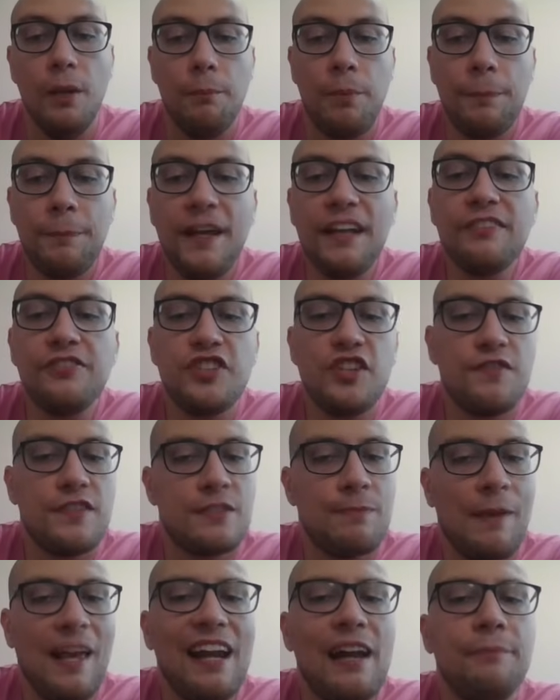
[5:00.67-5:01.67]
Po pierwsze
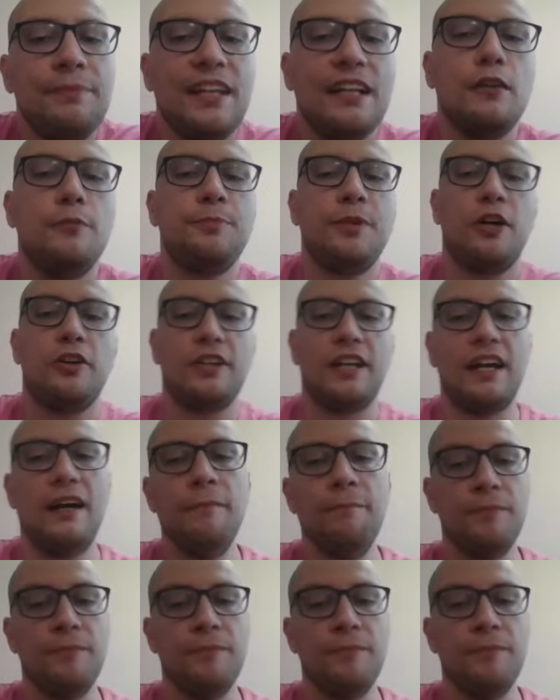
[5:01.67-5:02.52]
wspieram tego pionka,